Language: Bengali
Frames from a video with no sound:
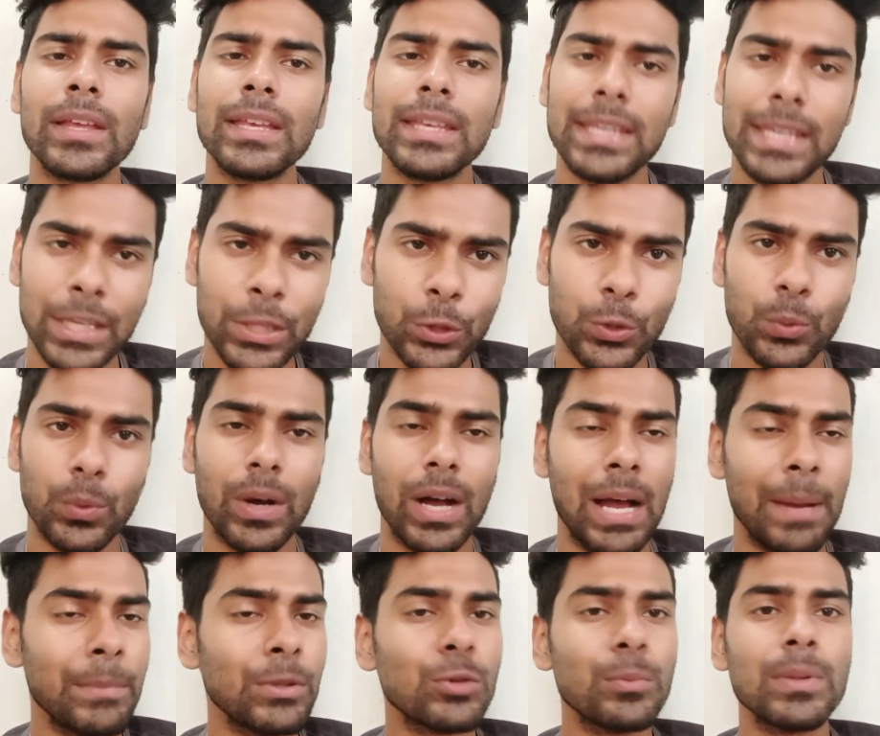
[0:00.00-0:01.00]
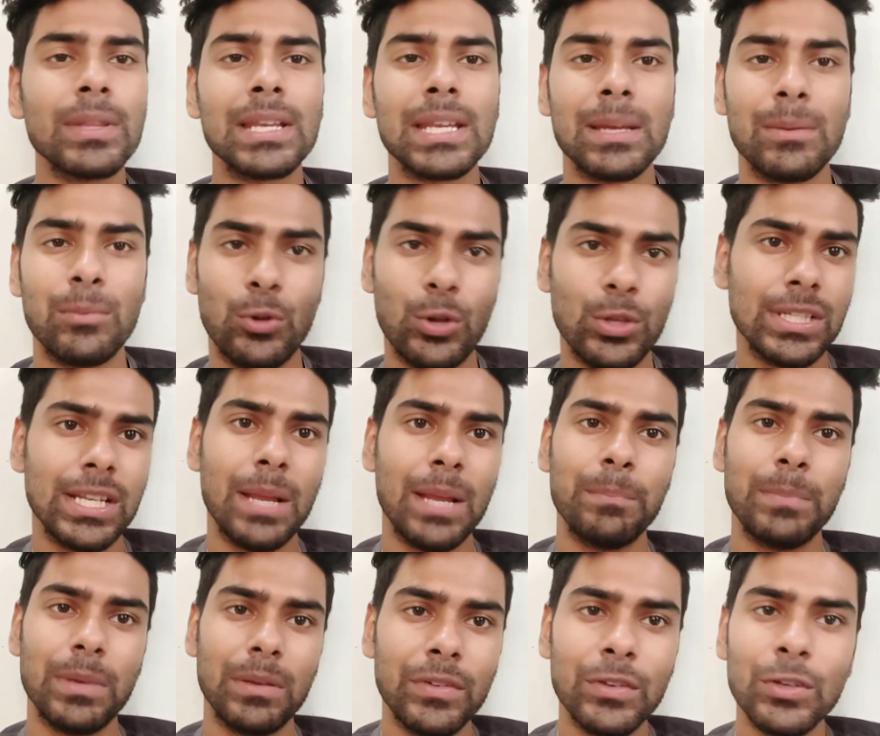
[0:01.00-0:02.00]
কিন্তু আমি তোমাদেরকে বলেছিলাম
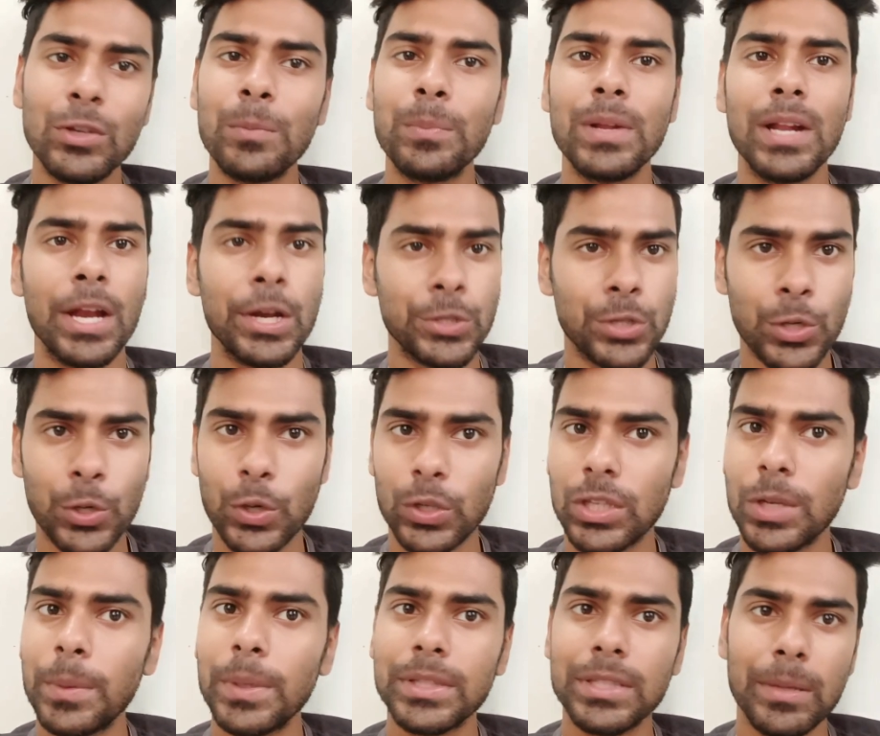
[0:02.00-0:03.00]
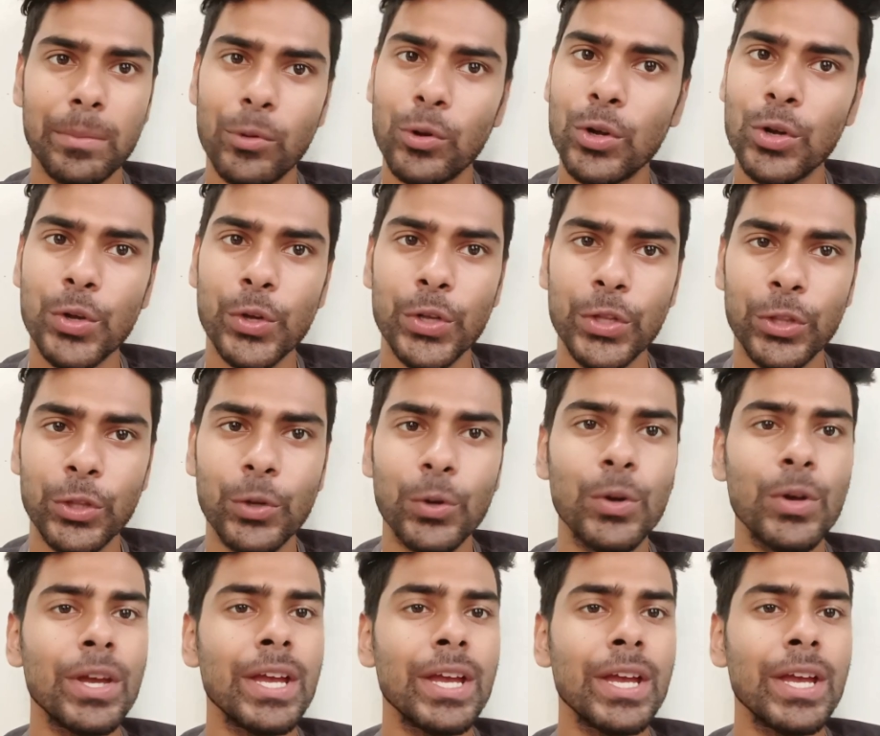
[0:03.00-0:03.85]
বিভিন্ন প্লেয়ারের সঙ্গে কথাবার্তা বললেও কিন্তু